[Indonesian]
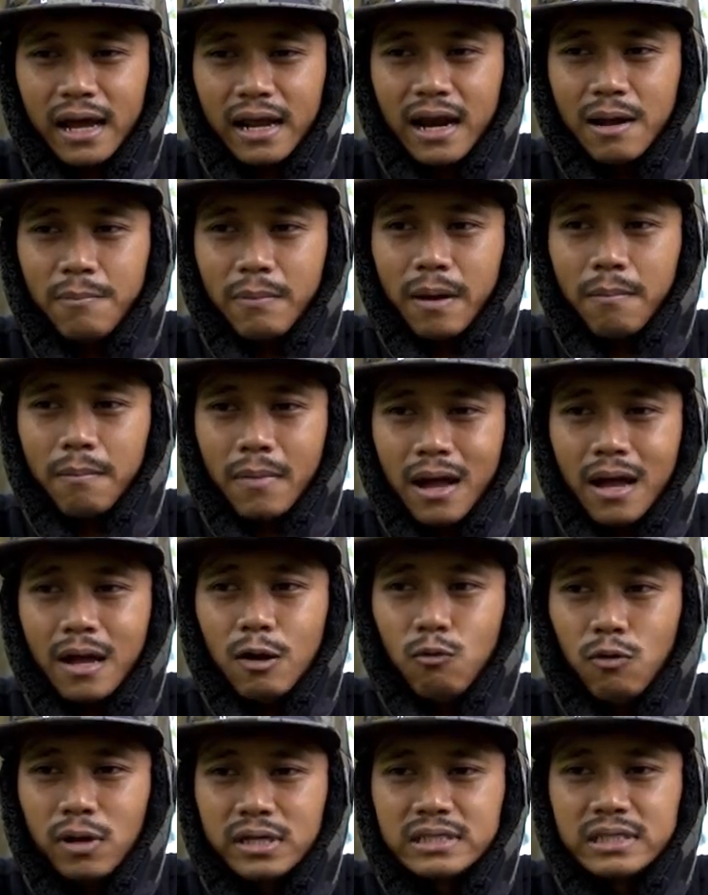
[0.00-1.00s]
karena memang
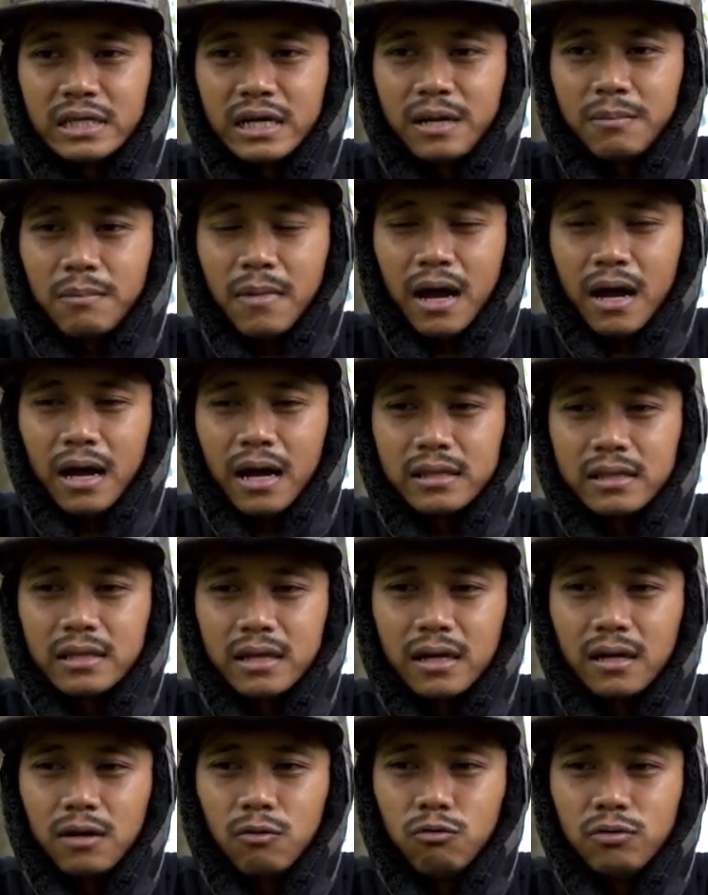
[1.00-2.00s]
gue sering banget
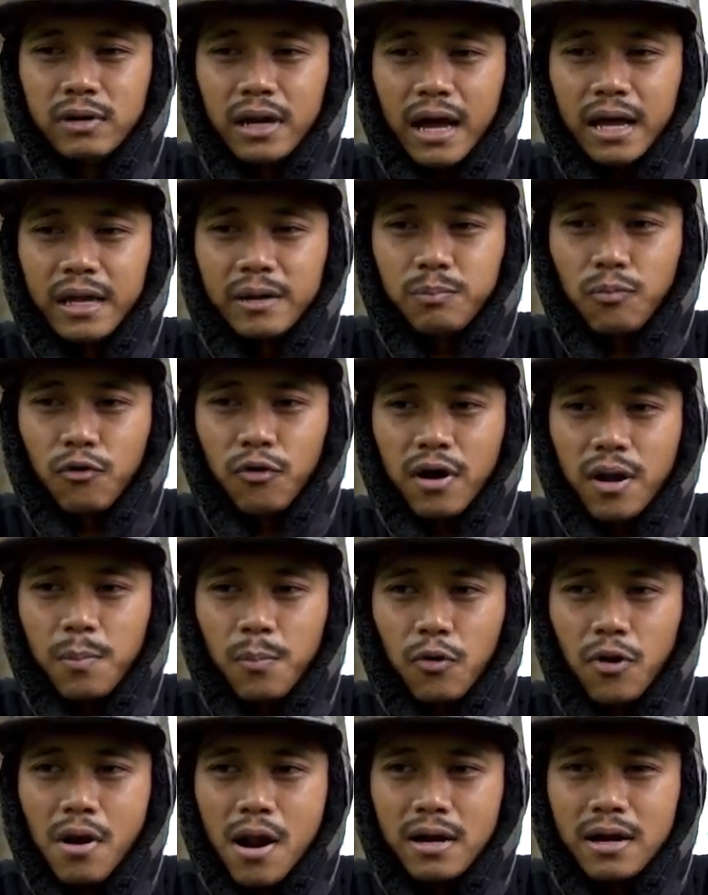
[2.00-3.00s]
ngegunain
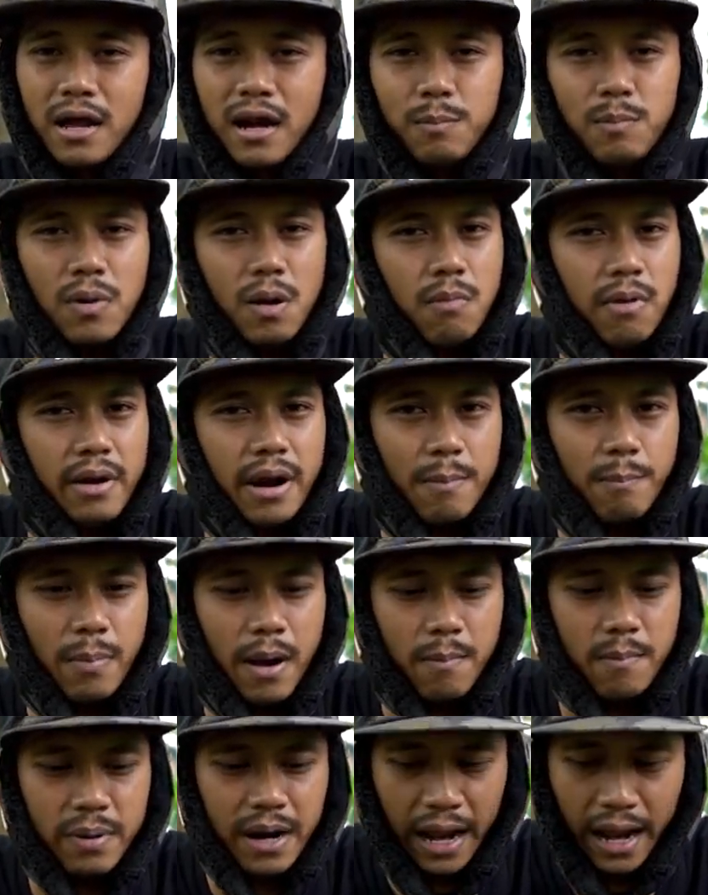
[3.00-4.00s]
produk-produk dari
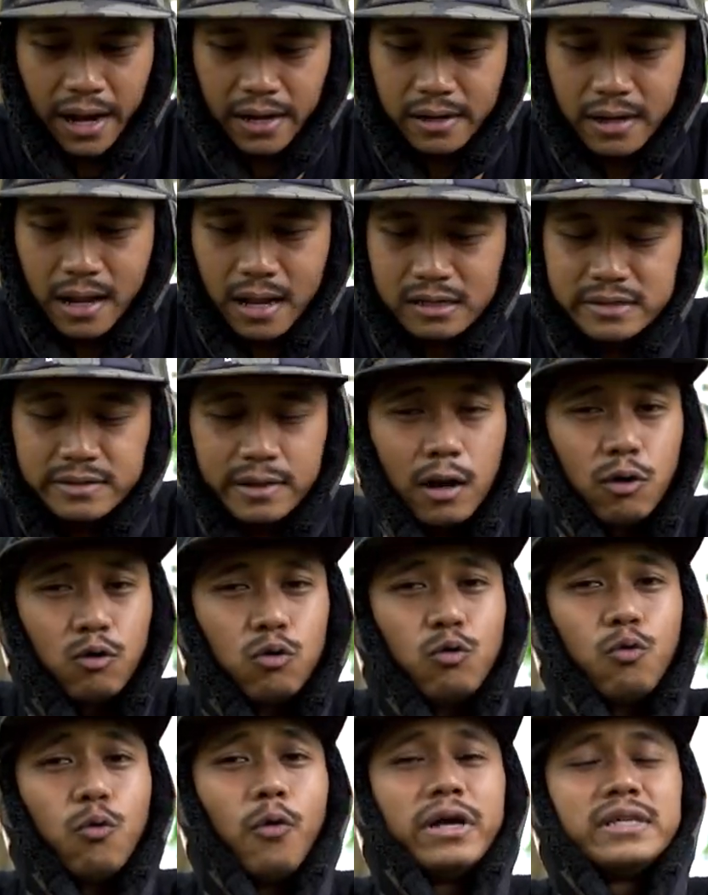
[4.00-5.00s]
beberapa brand Dan selalu
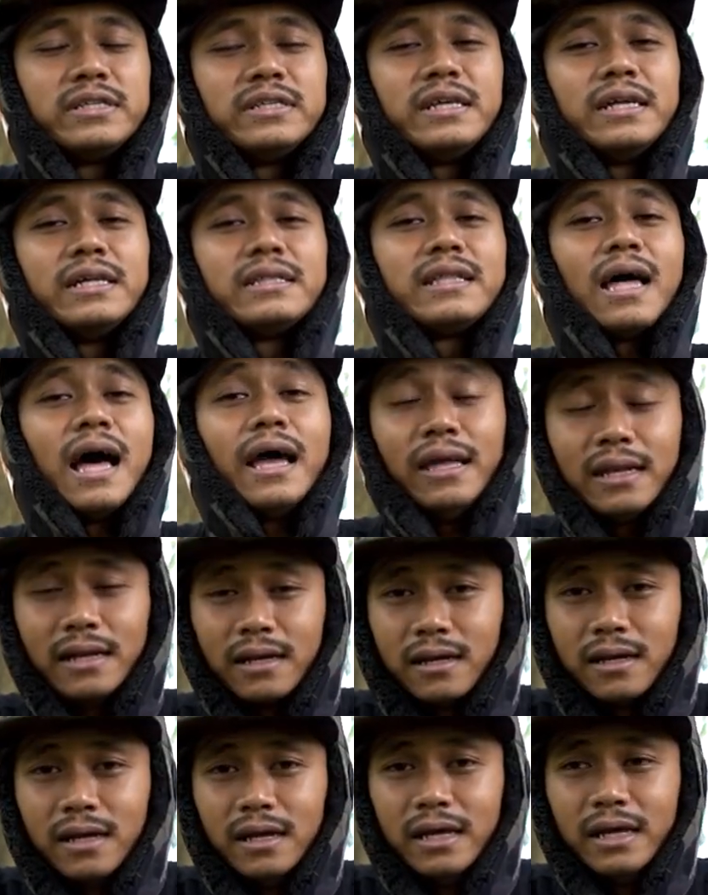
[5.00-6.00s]
gue ceritain